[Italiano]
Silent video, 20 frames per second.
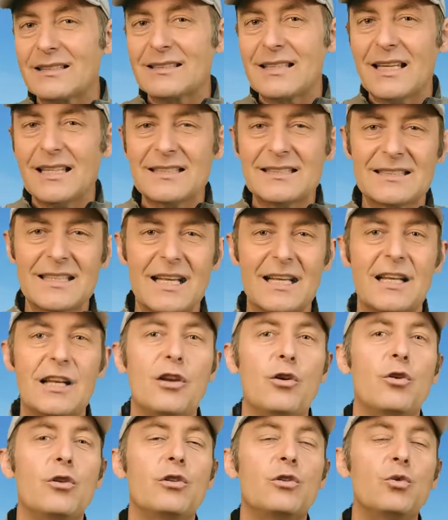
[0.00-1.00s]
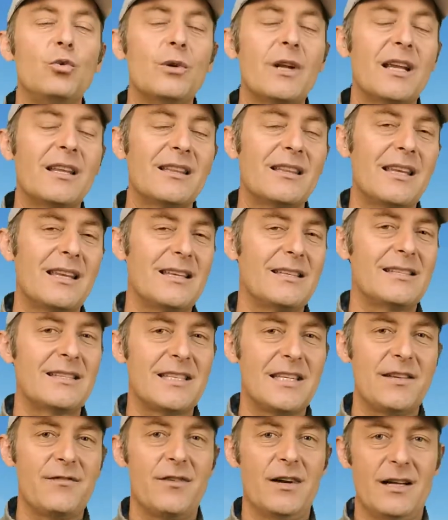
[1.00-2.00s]
stessa agricoltura
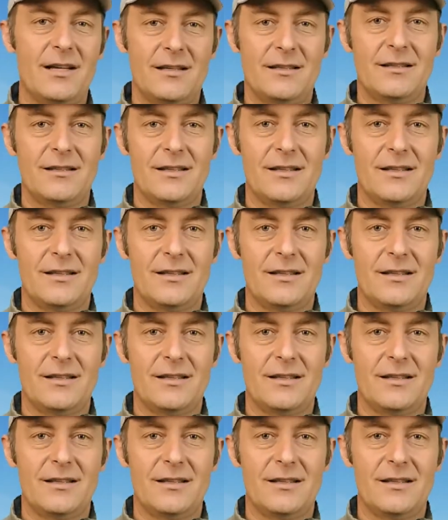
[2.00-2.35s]
intensiva